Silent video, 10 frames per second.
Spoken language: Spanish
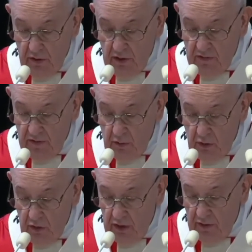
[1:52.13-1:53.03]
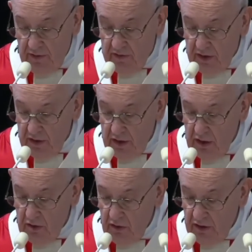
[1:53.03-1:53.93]
Santa Ángela de
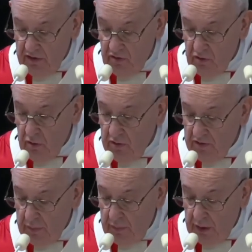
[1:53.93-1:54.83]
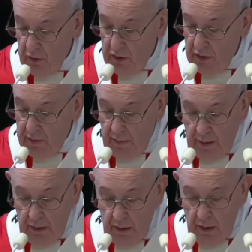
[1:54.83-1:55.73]
Foligno aseguró haber escuchado
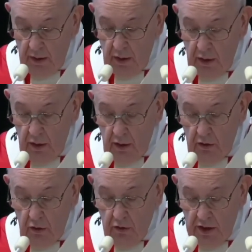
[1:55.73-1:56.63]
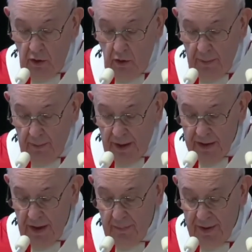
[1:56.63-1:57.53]
de Jesús estas palabras,
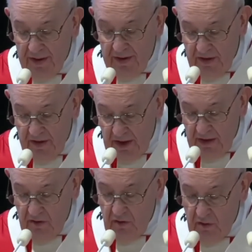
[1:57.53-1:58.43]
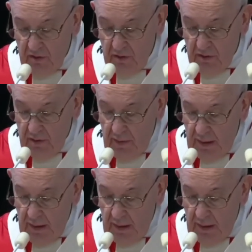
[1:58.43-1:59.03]
no te he amado